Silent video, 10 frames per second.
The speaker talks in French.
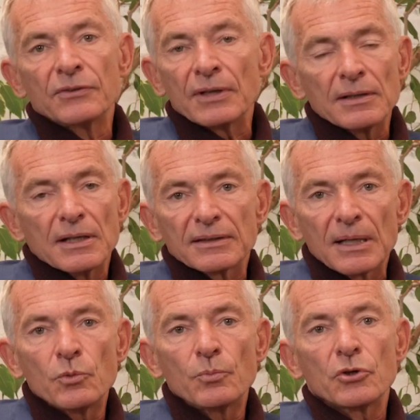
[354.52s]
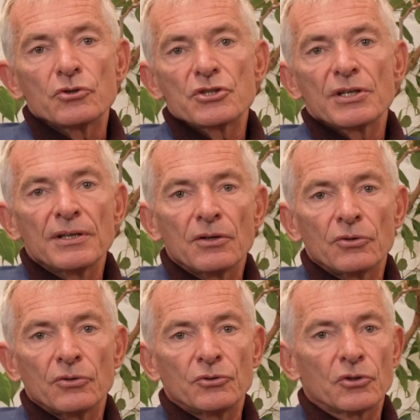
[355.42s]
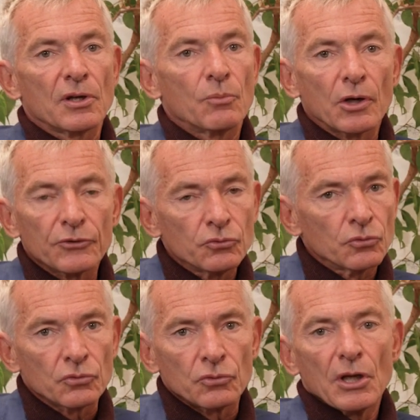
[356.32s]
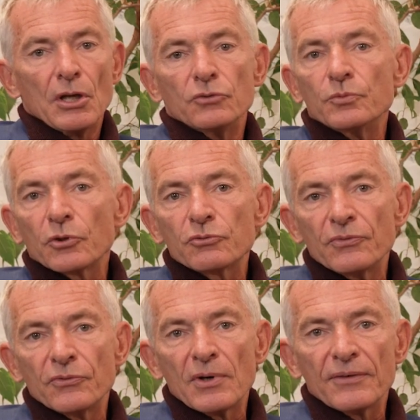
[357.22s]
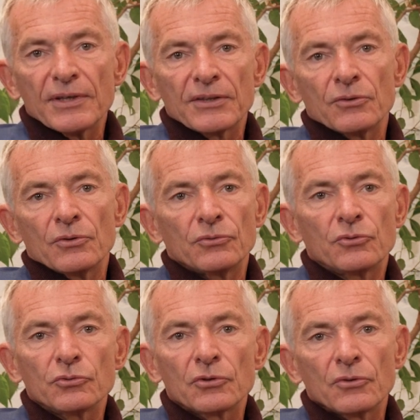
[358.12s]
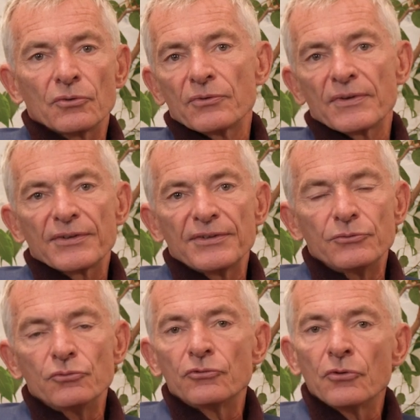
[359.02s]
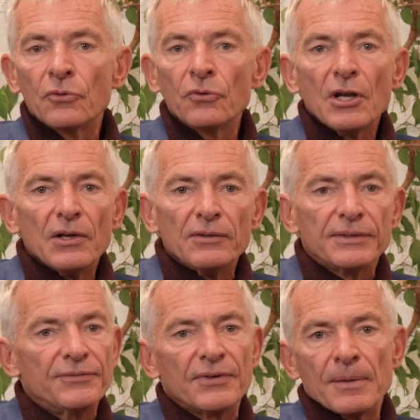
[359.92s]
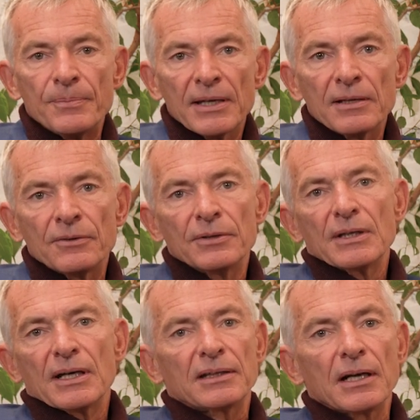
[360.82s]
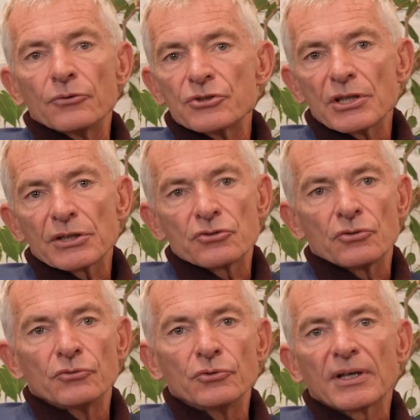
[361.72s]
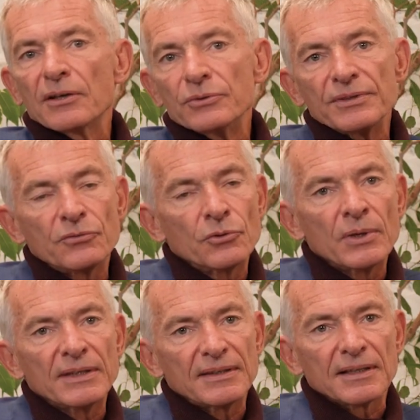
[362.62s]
c'est un très beau projet euh, de collaboration que nous poursuivons avec euh, d'autres institutions euh, qui fait appel à de la recherche de très haut niveau, à des